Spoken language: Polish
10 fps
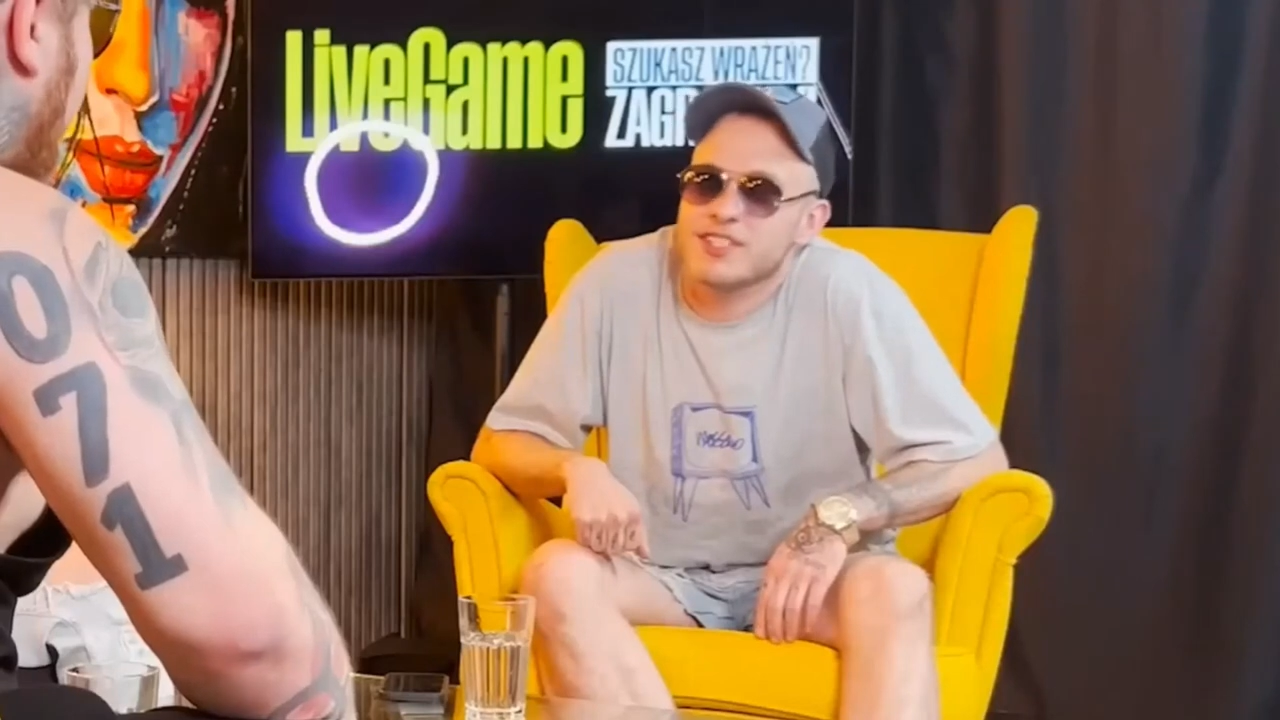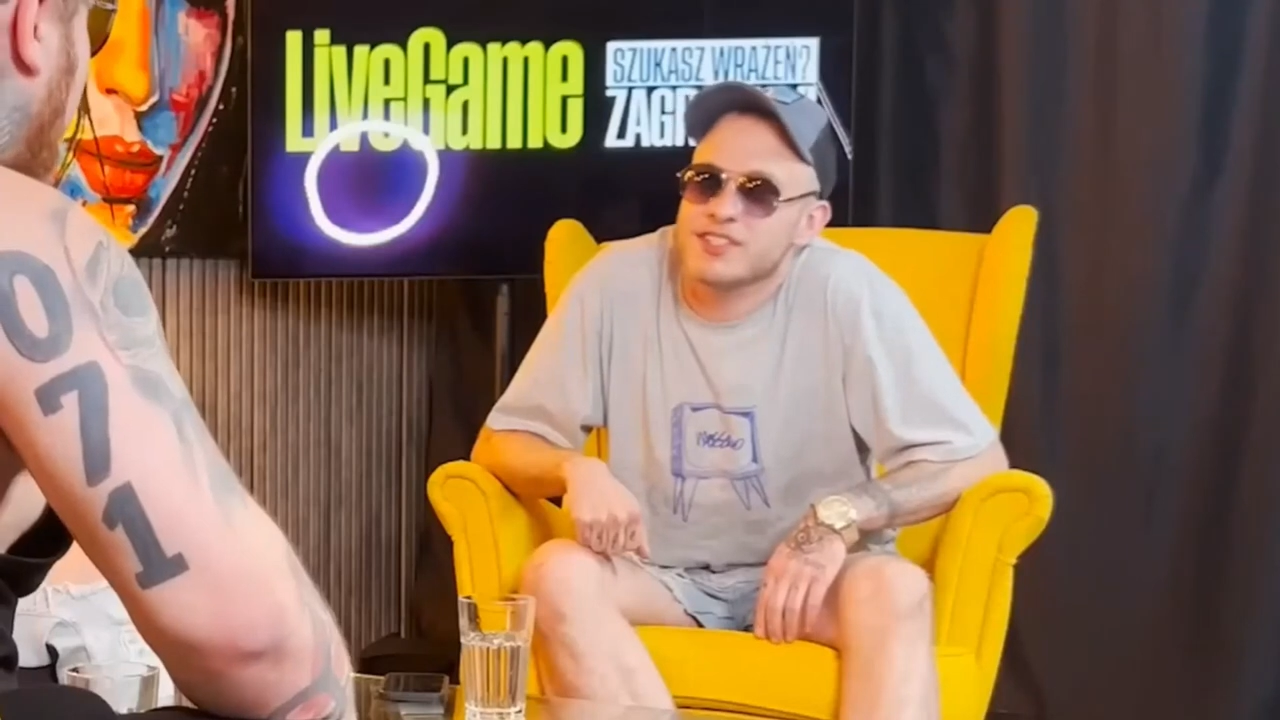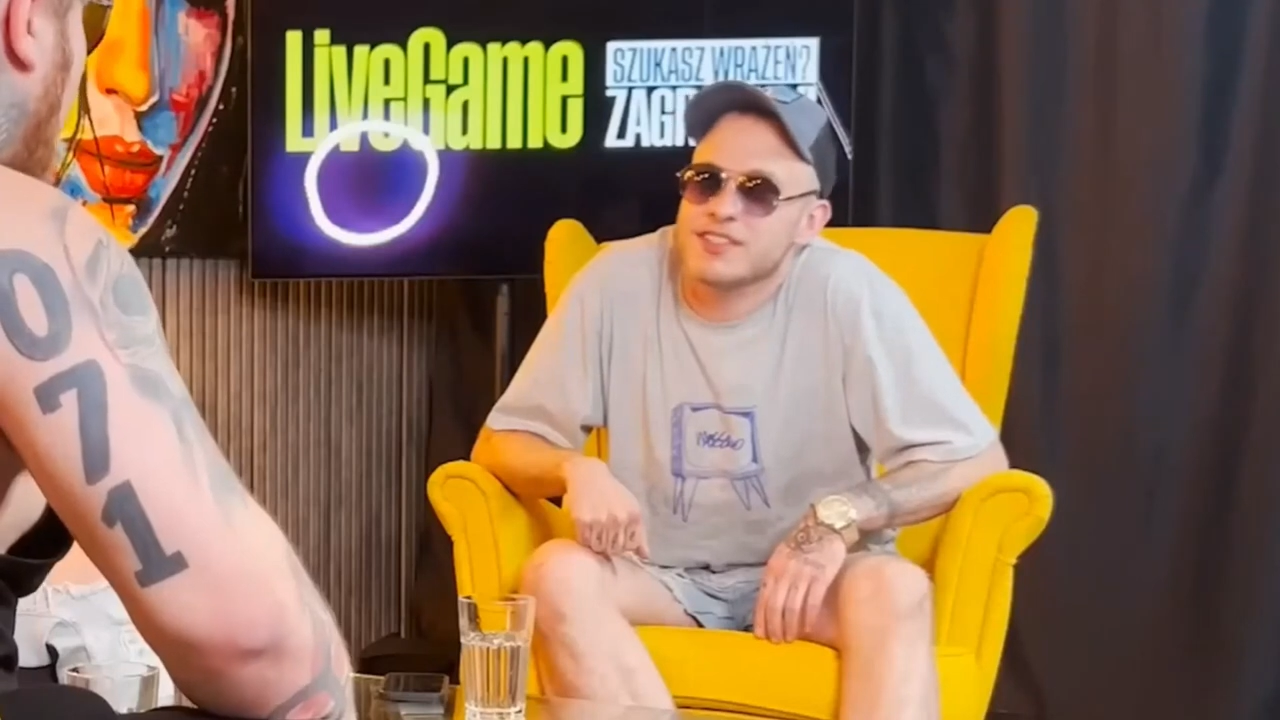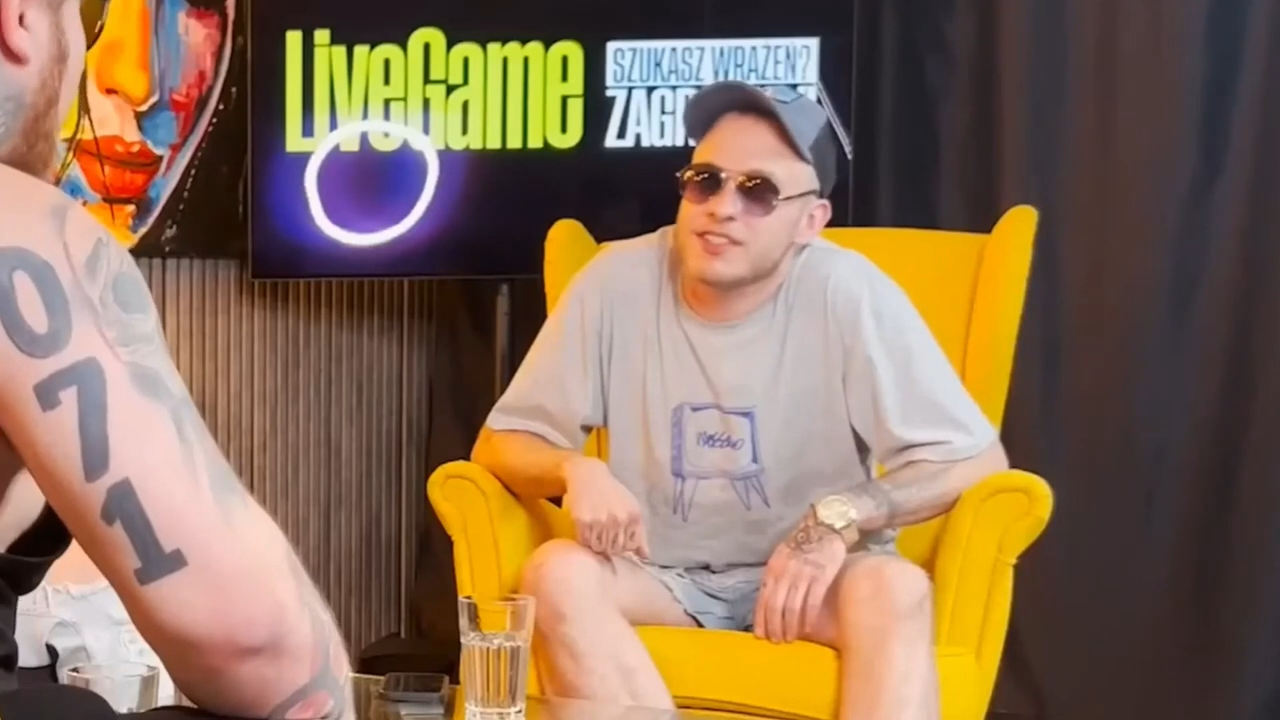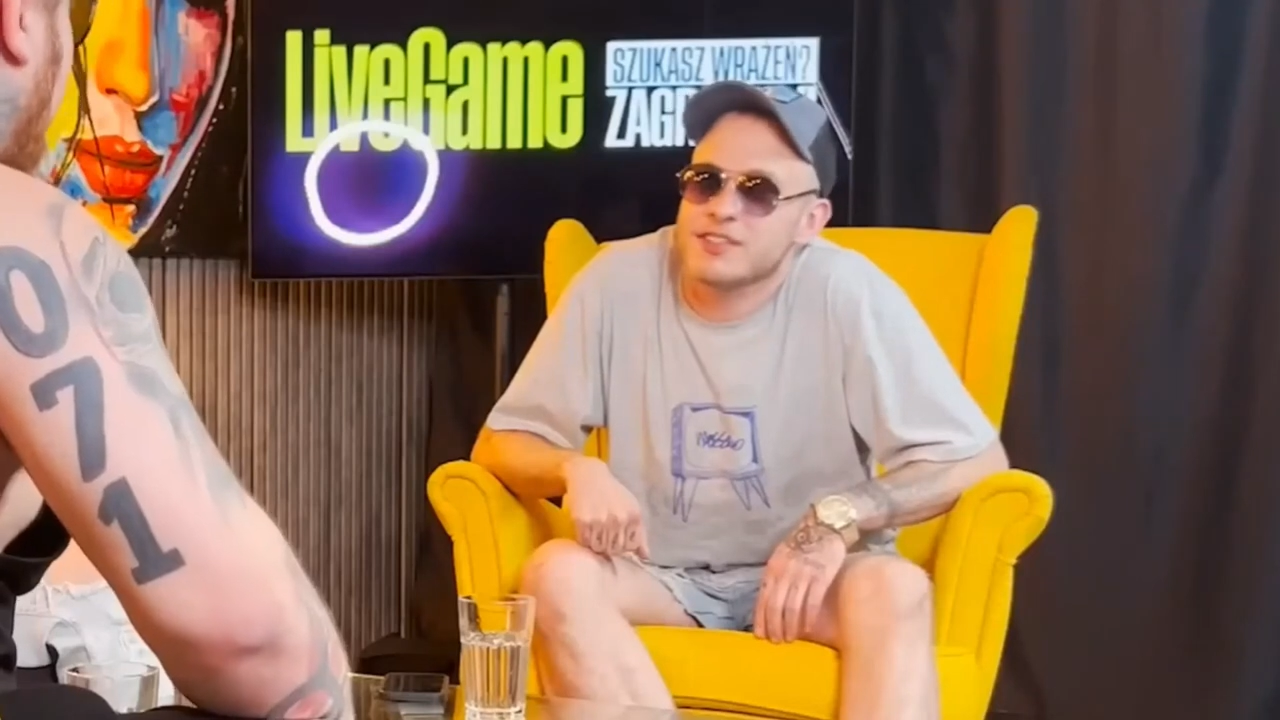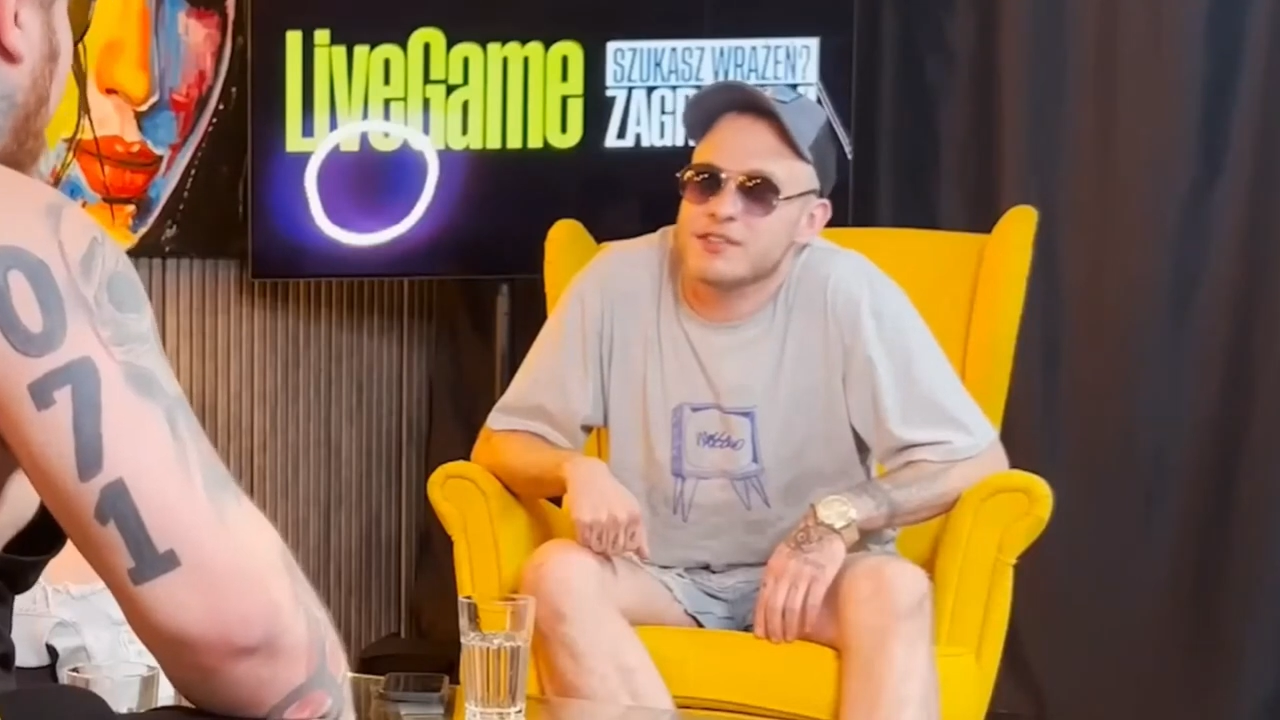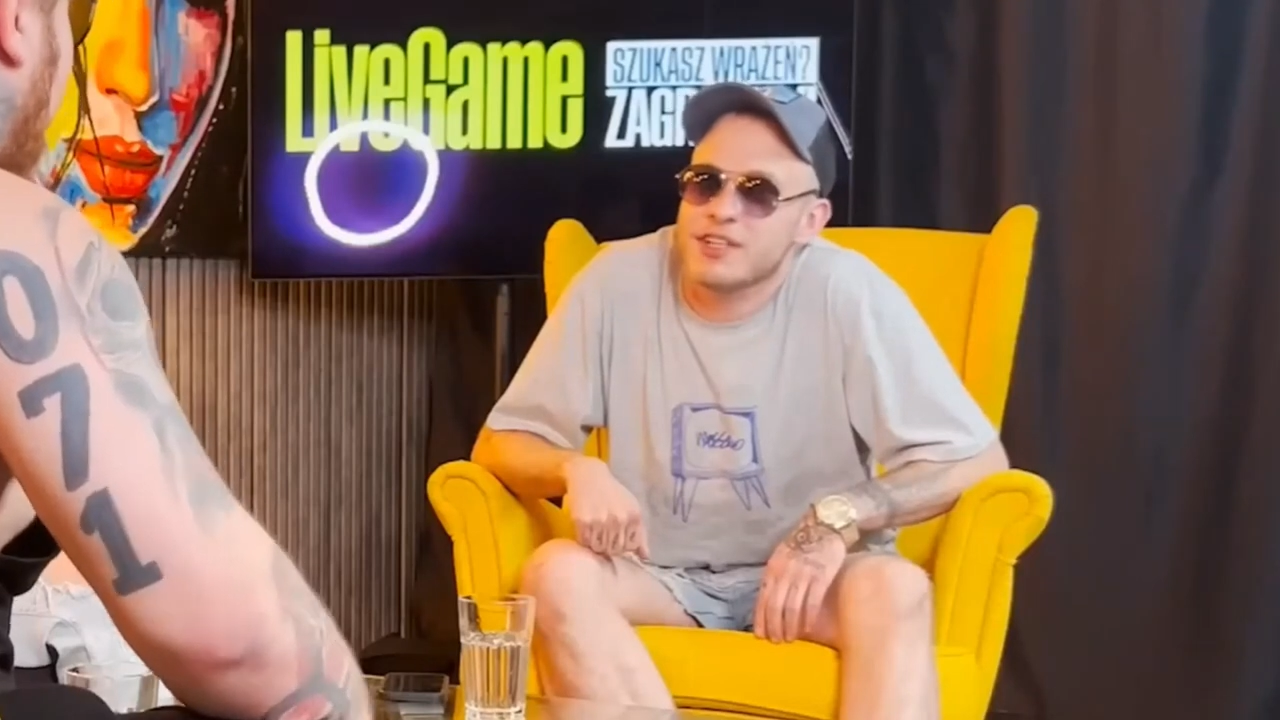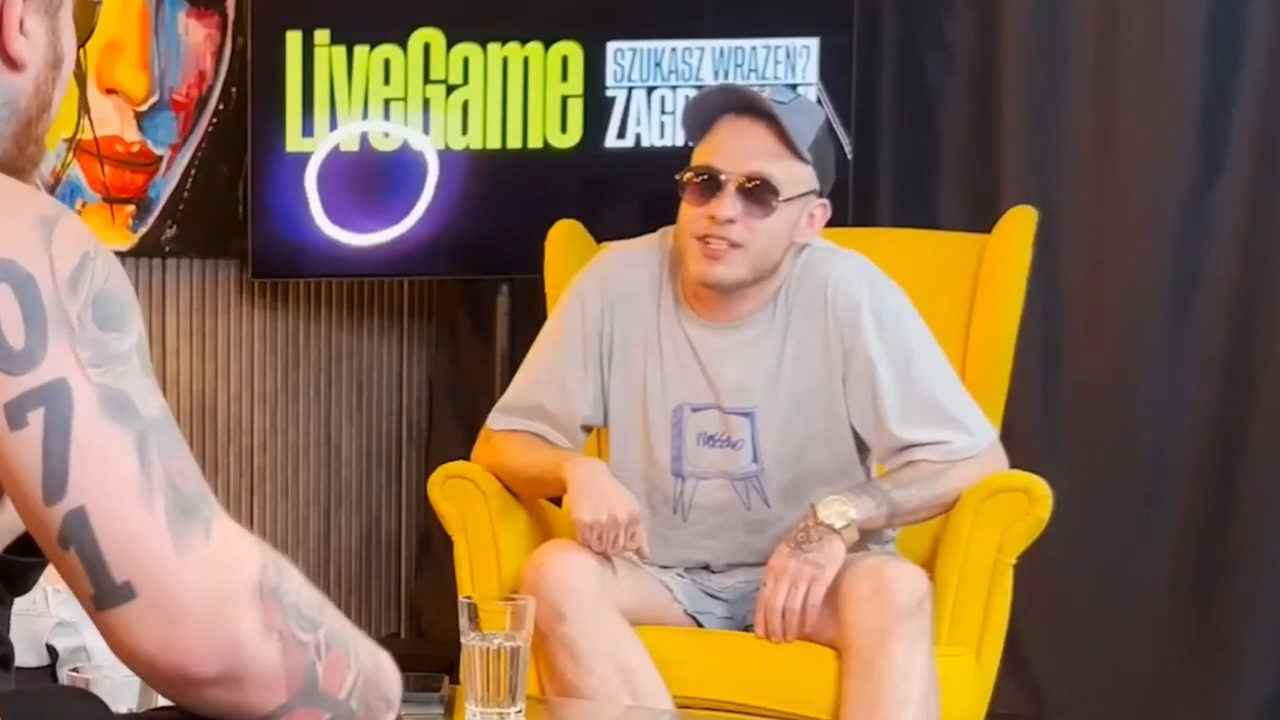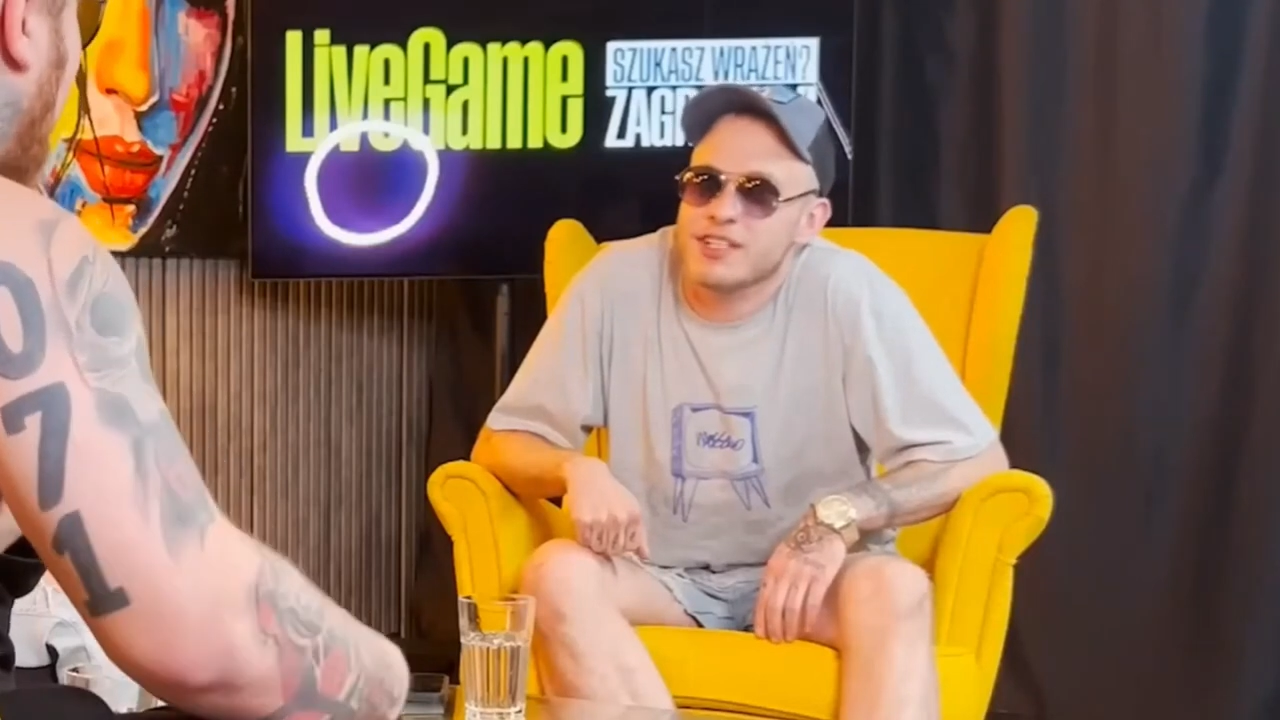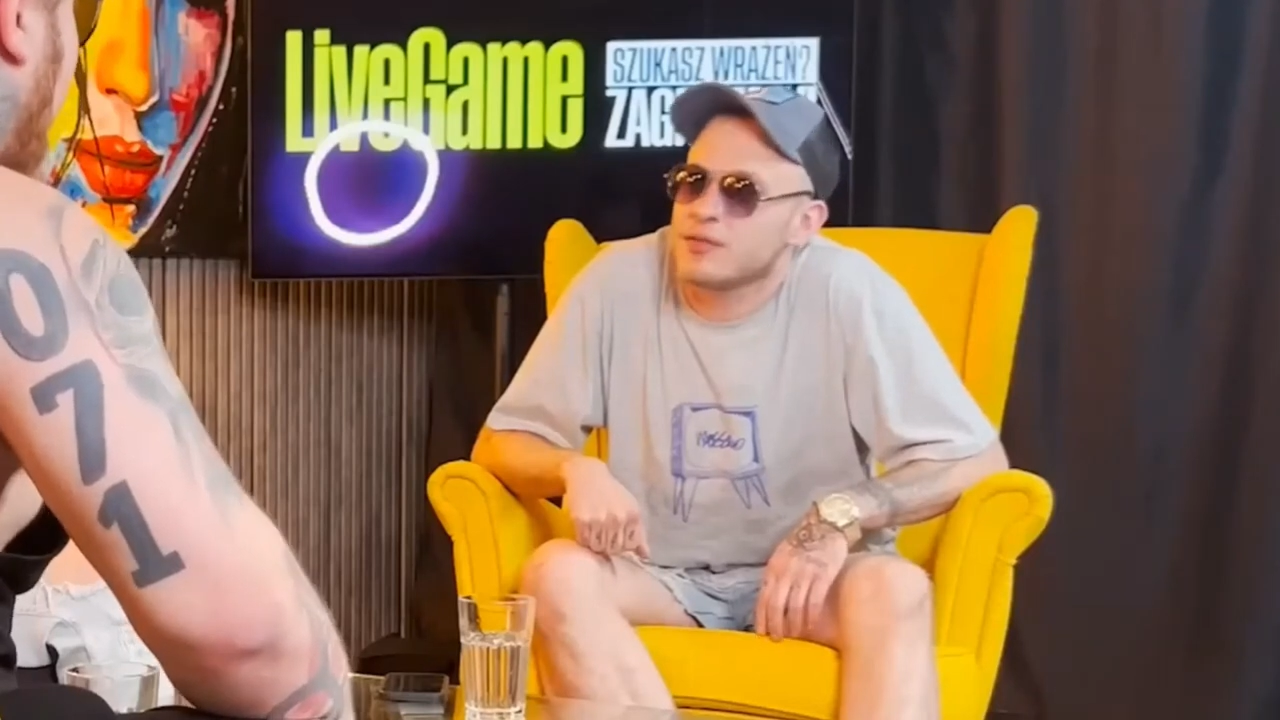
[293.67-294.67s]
że zdecydowanie.